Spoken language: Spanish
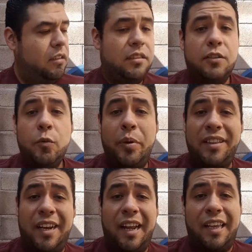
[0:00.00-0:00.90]
Está
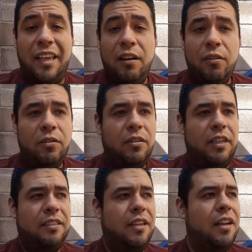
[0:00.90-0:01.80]
súper tranquilo,
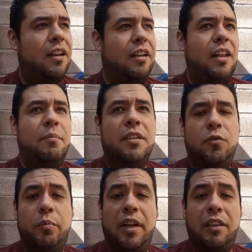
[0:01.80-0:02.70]
está el clima
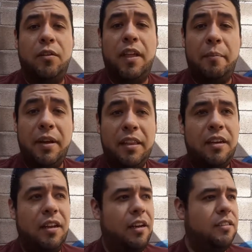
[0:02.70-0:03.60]
súper a toda
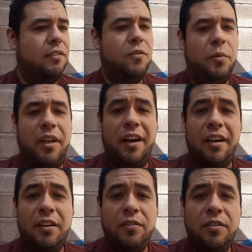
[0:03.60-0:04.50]
madre, el herecito bien
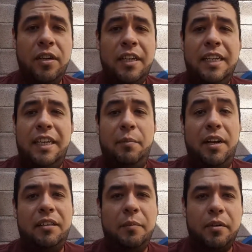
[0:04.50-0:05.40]
rico y
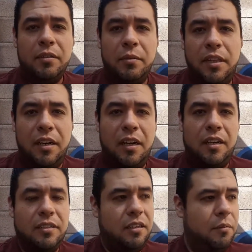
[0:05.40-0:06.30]
me late por eso venir a
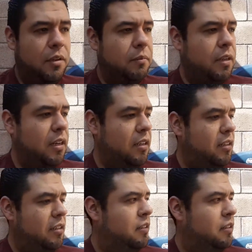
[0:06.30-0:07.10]
la casa de mi hermana.